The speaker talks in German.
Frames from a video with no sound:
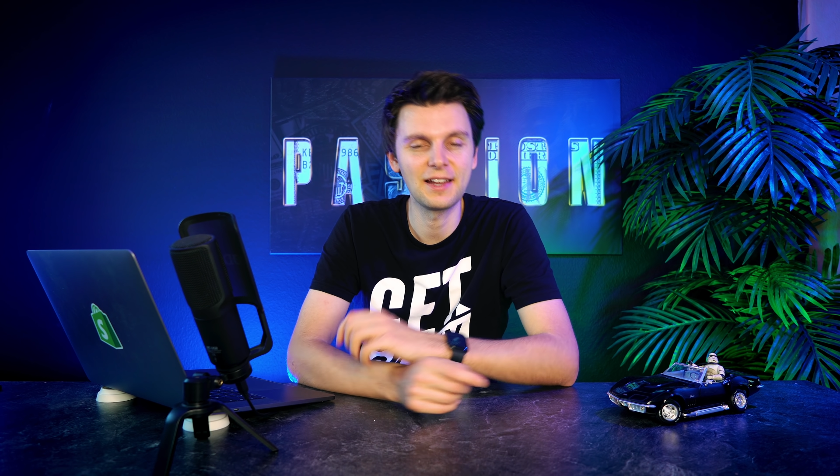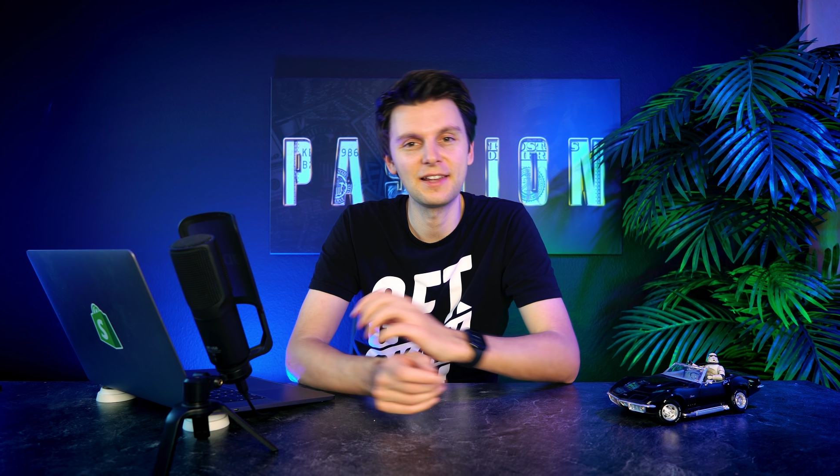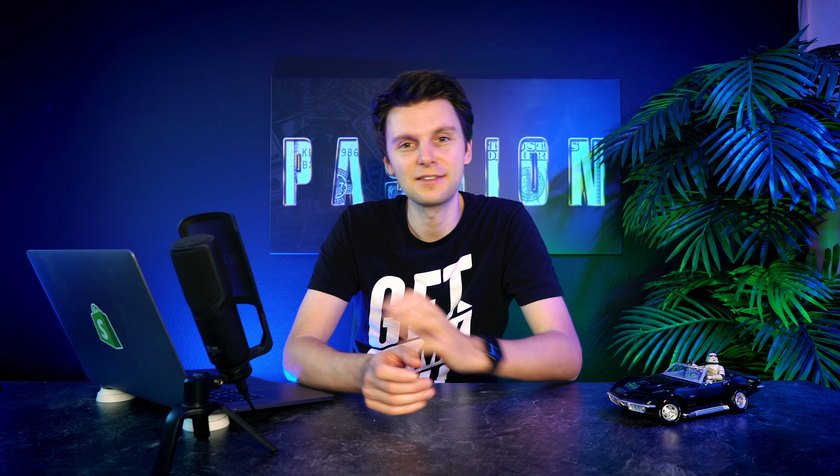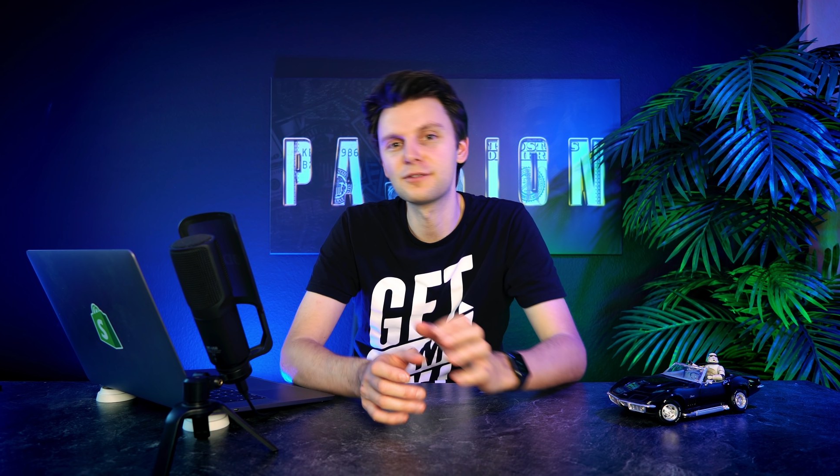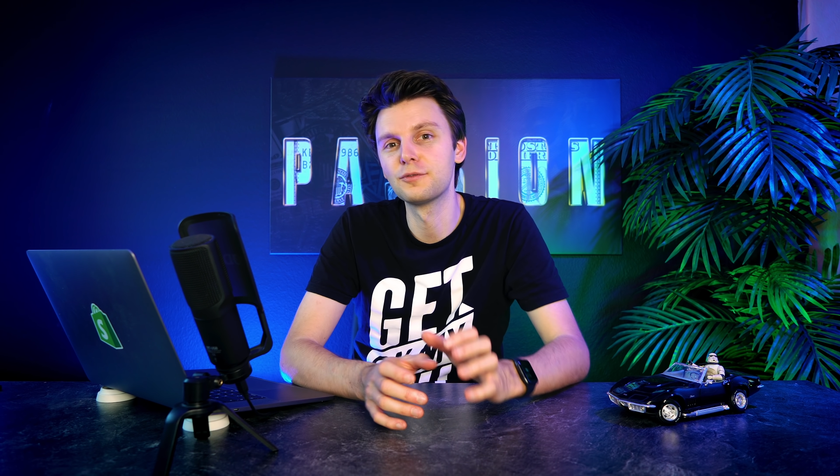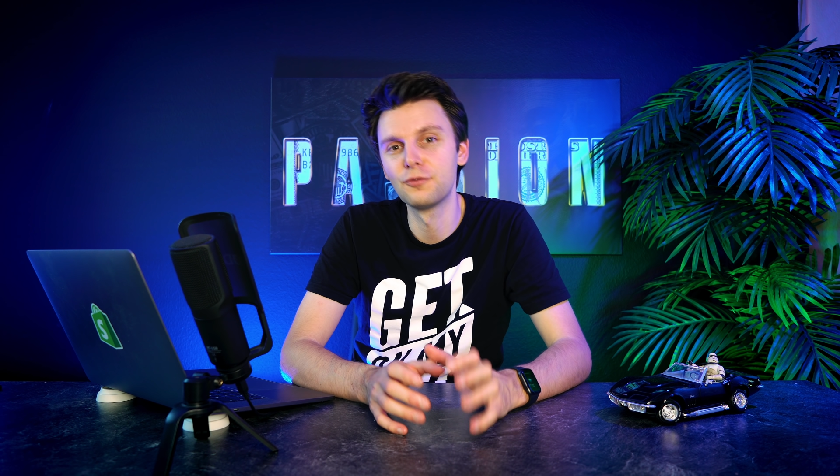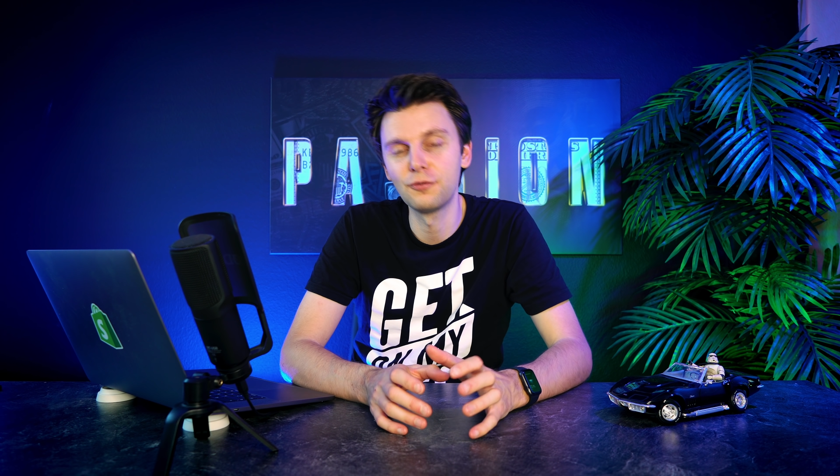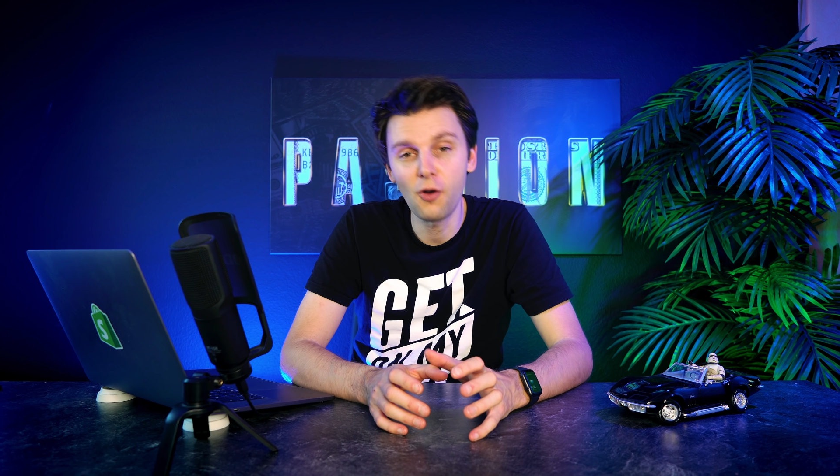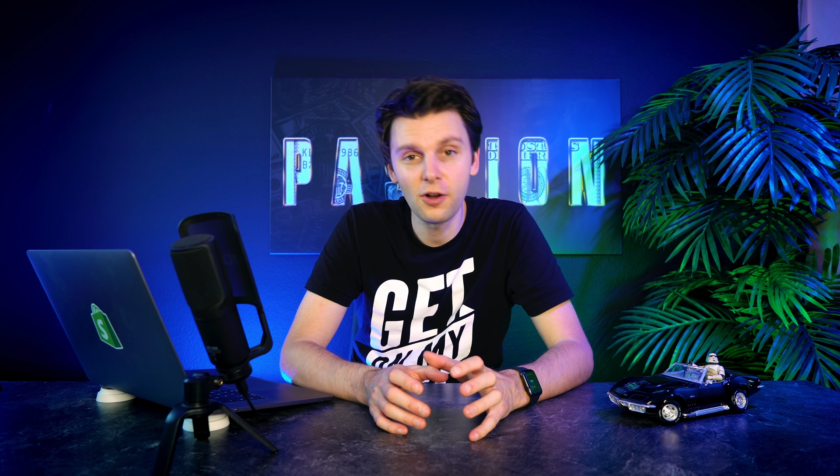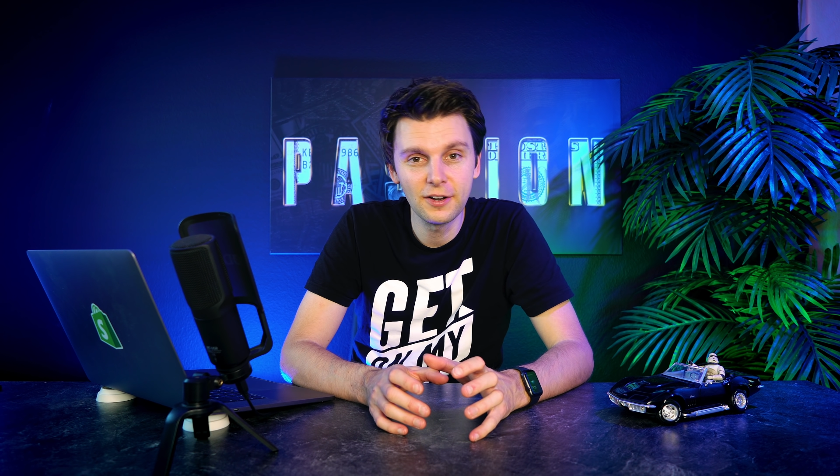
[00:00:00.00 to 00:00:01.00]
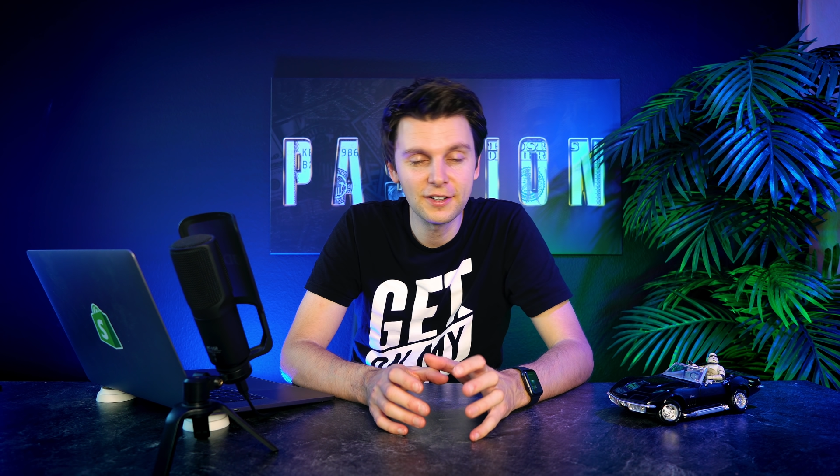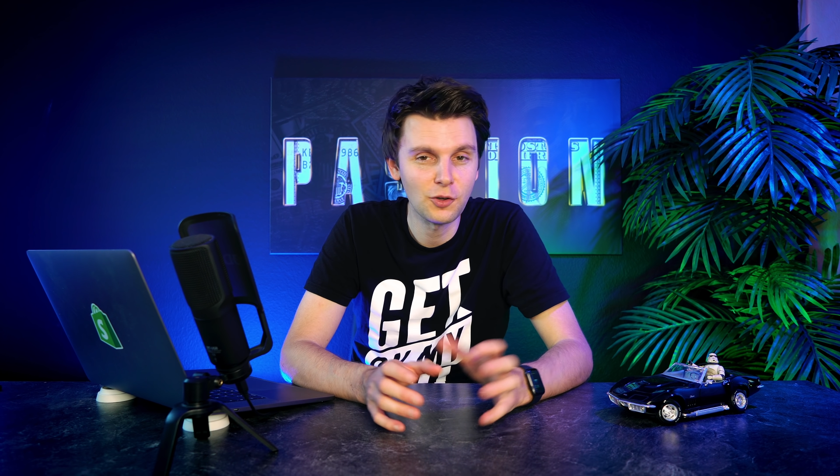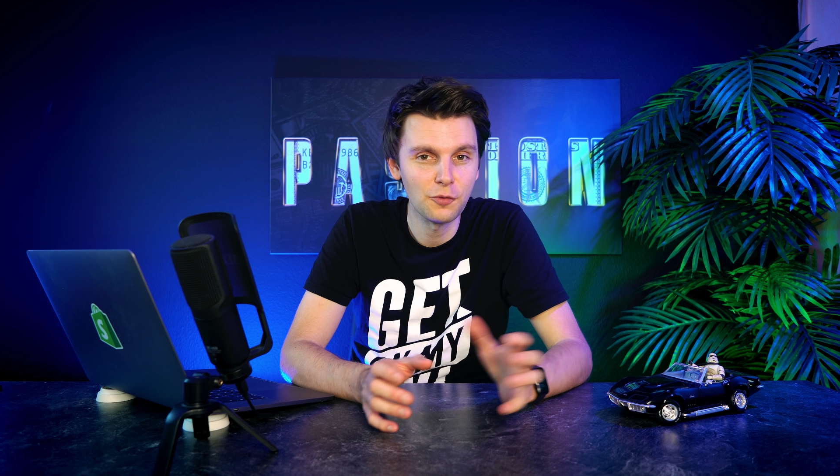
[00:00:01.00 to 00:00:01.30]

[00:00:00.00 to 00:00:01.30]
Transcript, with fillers: der letzten Woche.